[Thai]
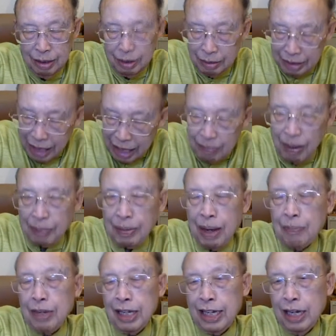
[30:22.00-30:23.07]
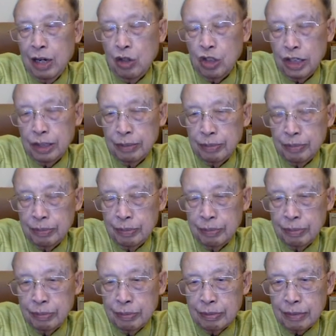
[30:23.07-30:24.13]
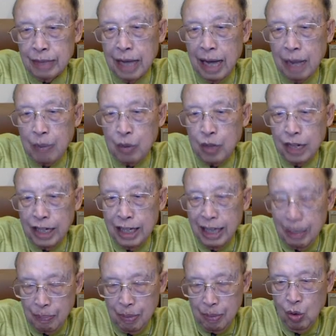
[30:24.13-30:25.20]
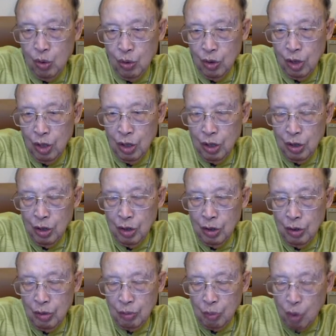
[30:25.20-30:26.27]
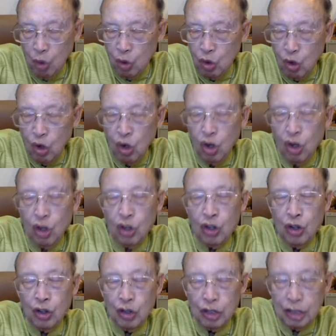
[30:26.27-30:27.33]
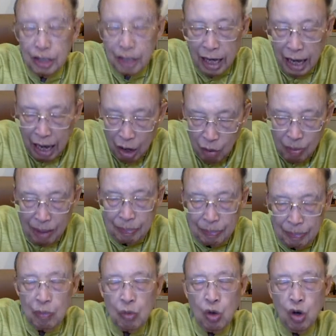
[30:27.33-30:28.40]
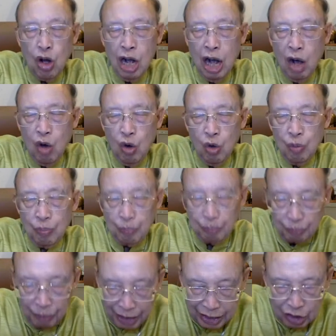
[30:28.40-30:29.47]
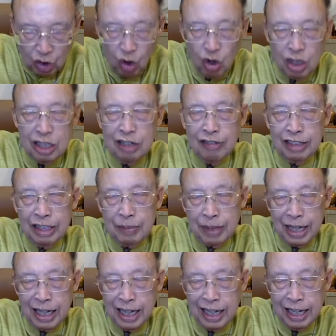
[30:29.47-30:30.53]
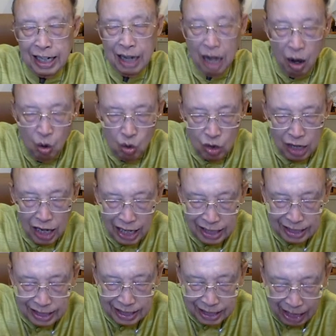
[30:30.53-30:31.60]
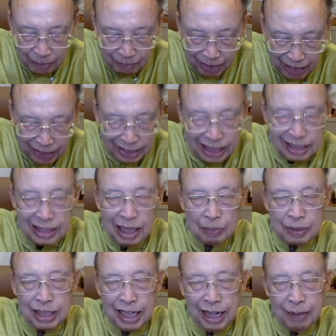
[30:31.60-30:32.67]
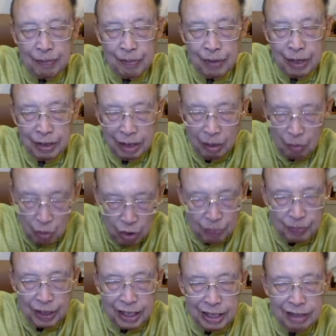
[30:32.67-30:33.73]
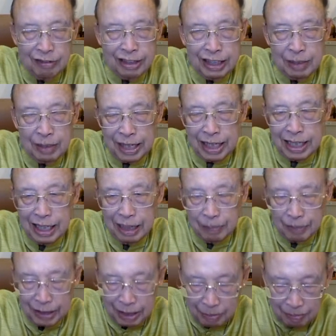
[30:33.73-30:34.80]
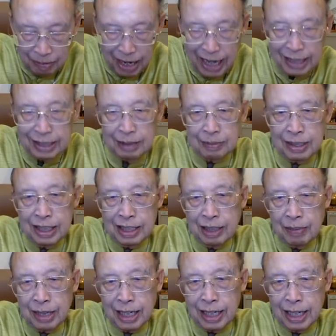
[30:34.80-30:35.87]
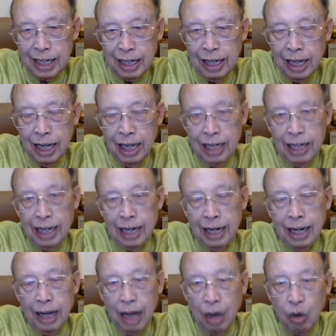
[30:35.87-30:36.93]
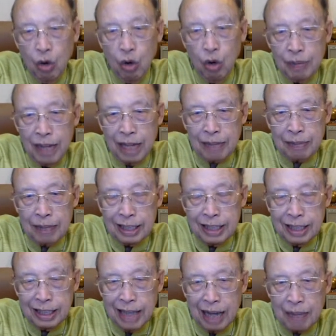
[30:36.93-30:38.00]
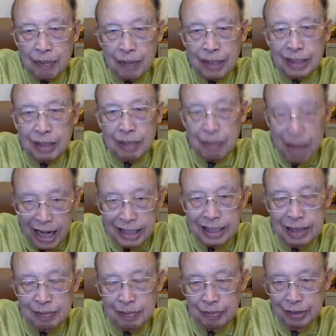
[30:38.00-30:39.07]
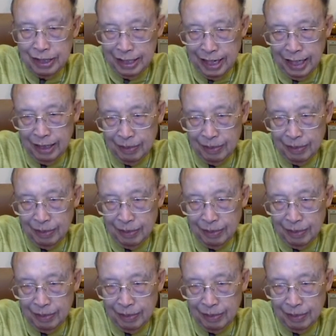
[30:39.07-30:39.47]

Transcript: ไถ่บาปกรรมให้แก่เขานั้นถ้าผู้ใดรับเอาพงกอเอาบาปกรรมของเขาไปต่อครึ่งไวทีแมคคันเคนเอาการอำนาจการสาบแซงทั้งหมด ไปครึ่งไวทีแมคคันเคนไปทำลายทีมเสียทีมแมคคันเคนและเอาอำนาจมารซาตานไปทำลายทีมที่นั่น